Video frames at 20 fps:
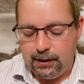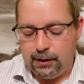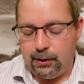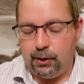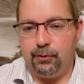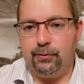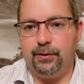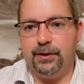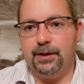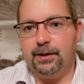
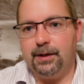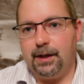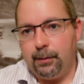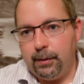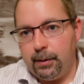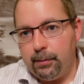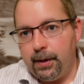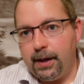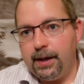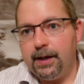auch wenn der
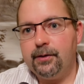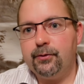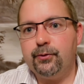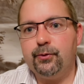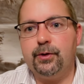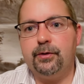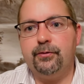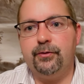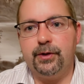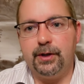Name
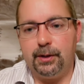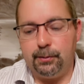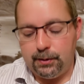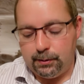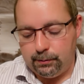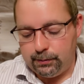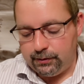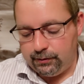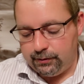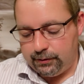Bayersdorf selber
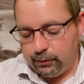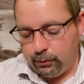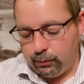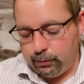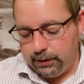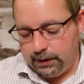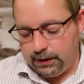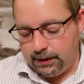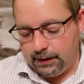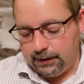ein bisschen
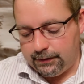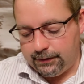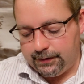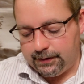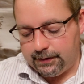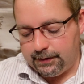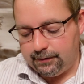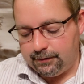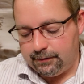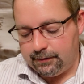
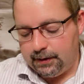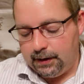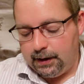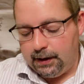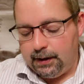unbekannter ist.